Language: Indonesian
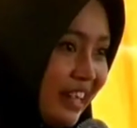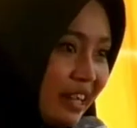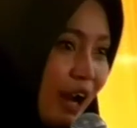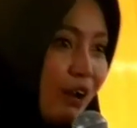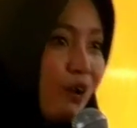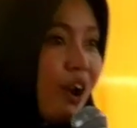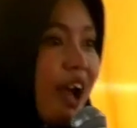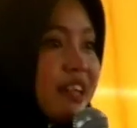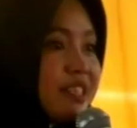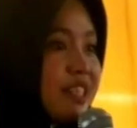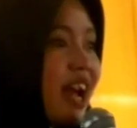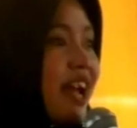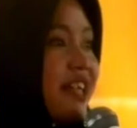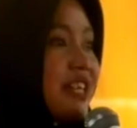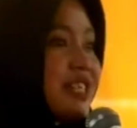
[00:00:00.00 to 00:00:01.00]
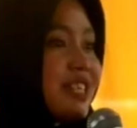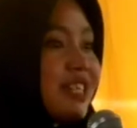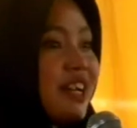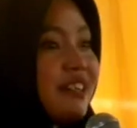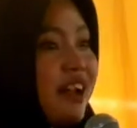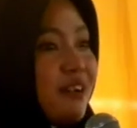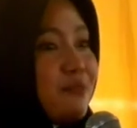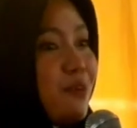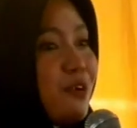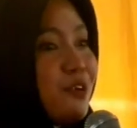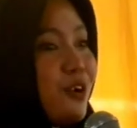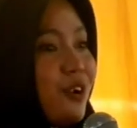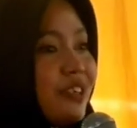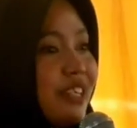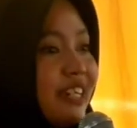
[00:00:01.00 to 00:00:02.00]
kalau ngaji hanya sekedar
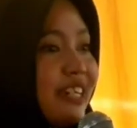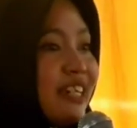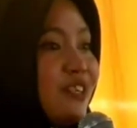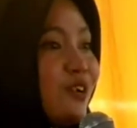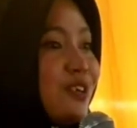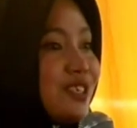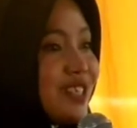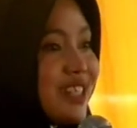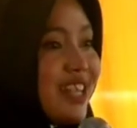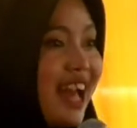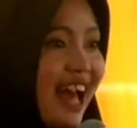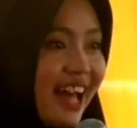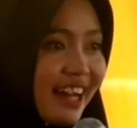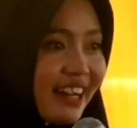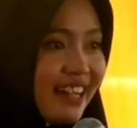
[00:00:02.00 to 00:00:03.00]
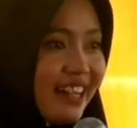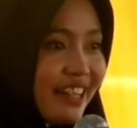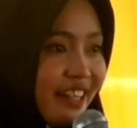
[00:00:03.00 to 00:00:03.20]
mondok di Indosiar